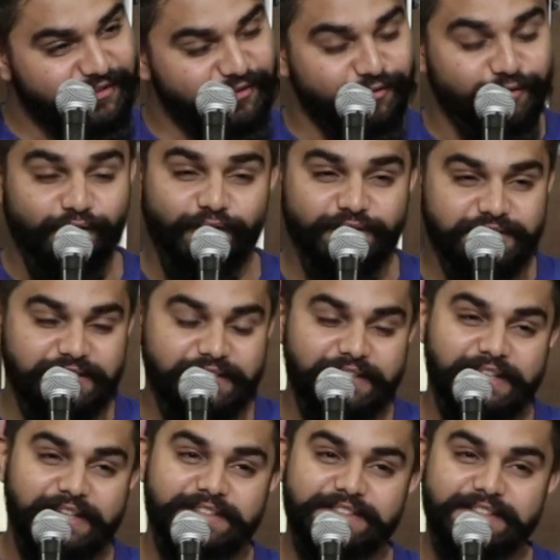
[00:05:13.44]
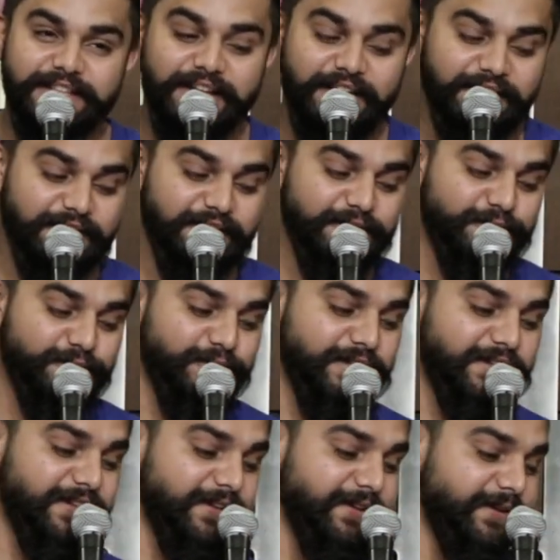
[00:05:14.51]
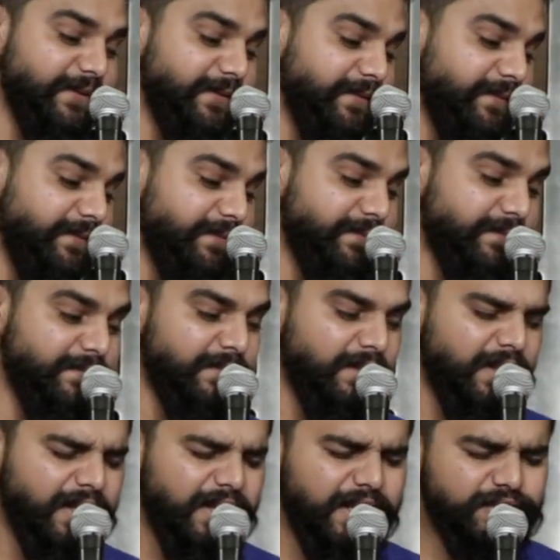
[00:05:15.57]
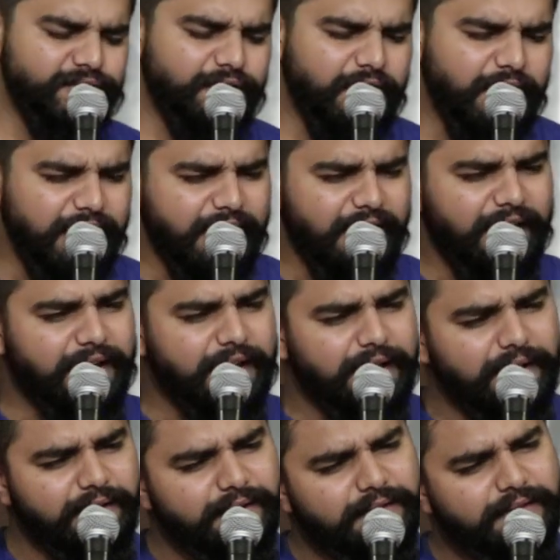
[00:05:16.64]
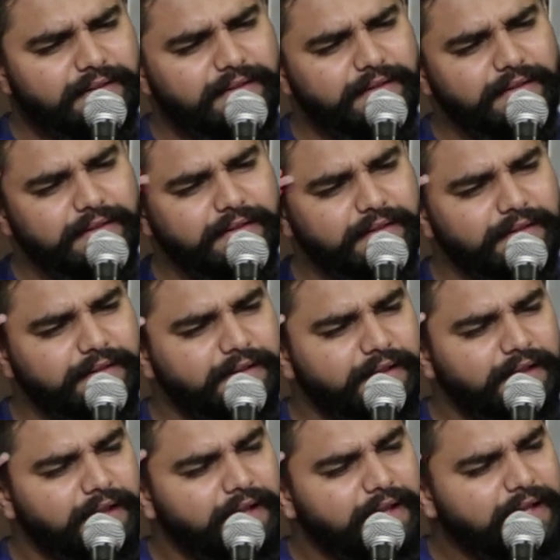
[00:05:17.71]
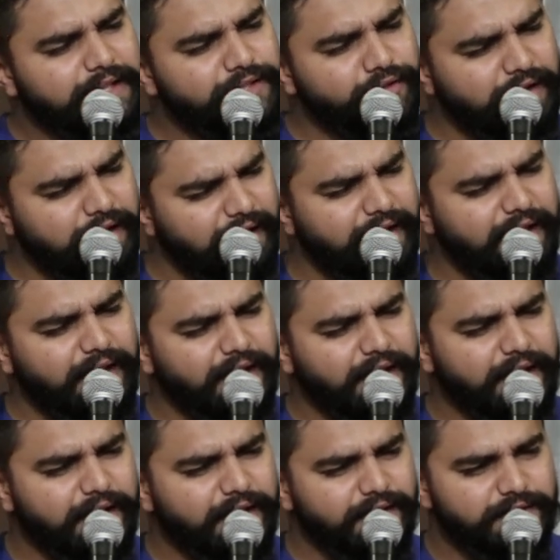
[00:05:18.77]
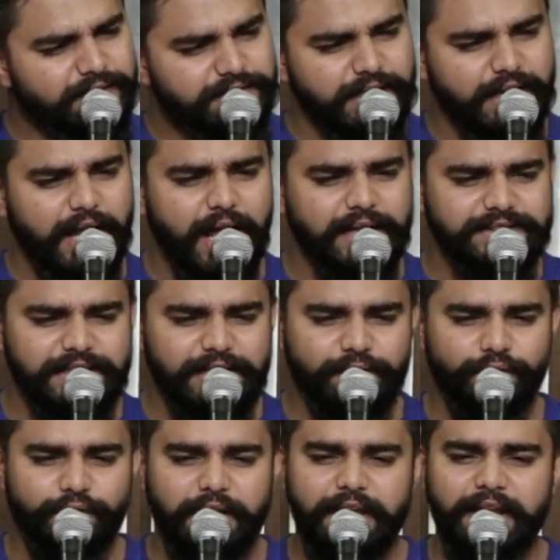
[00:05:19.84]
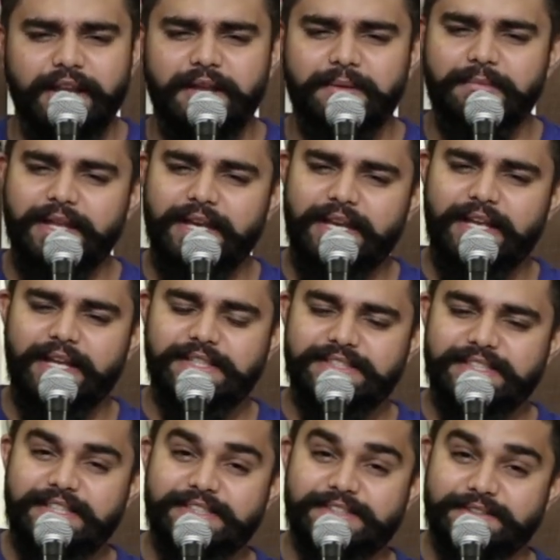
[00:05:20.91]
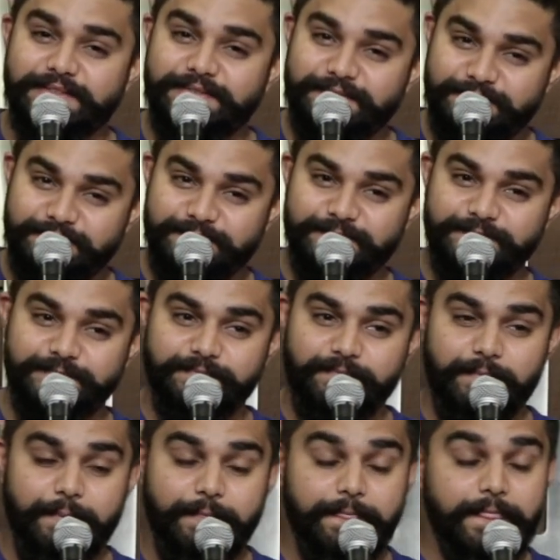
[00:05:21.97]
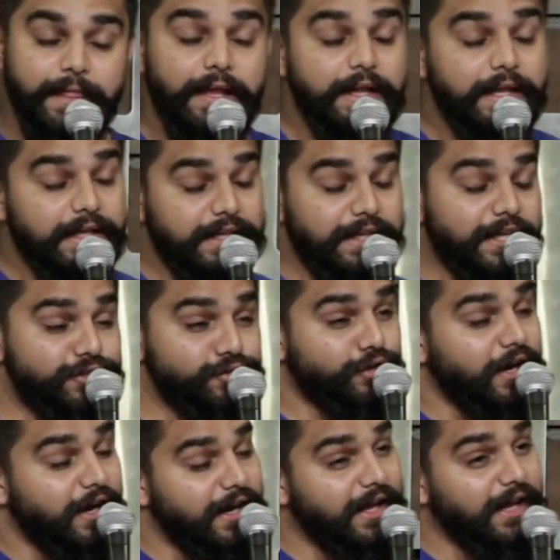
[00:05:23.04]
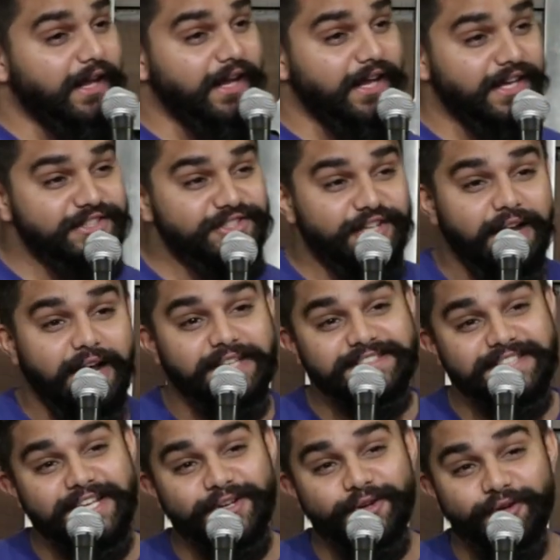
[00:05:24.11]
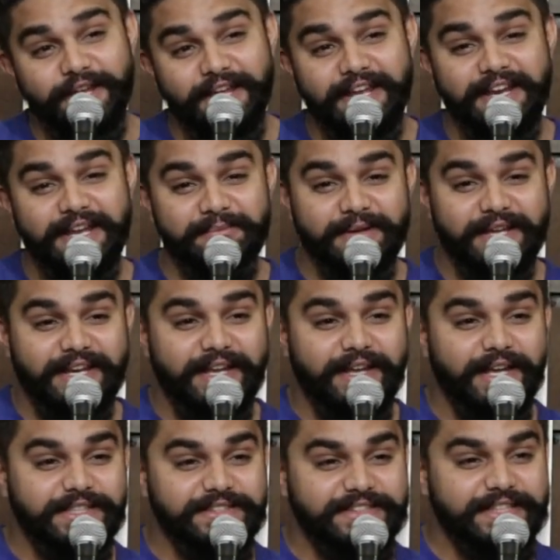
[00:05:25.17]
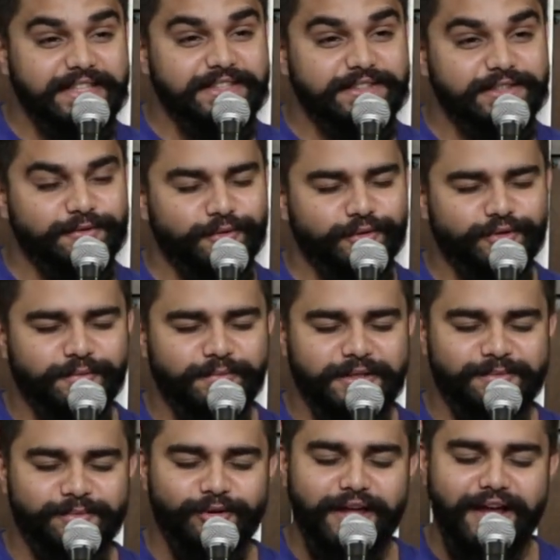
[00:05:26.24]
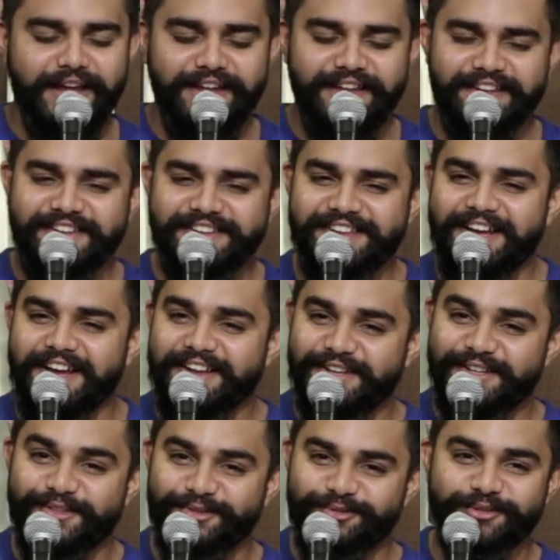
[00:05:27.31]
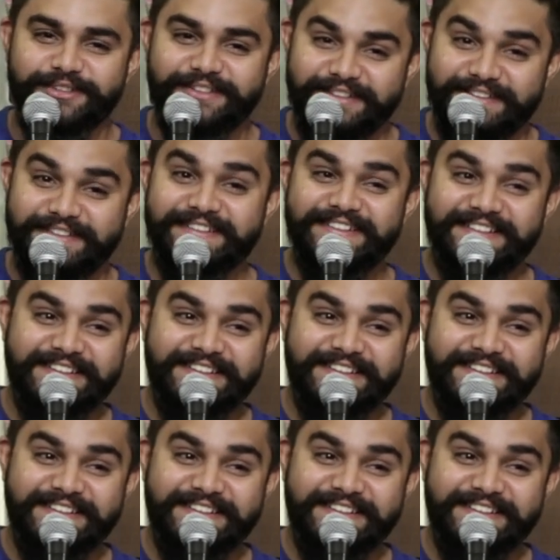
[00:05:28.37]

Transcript: वो रोशनी के सताए हुए हैं ये जो खड़े हैं ये जो खड़े हैं जनाजे को घेरे मेरे अजीज़ कि ये जो खड़े हैं जनाजे को घेरे मेरे अजीज़ वो तो बिन बुलाए ही आए हुए हैं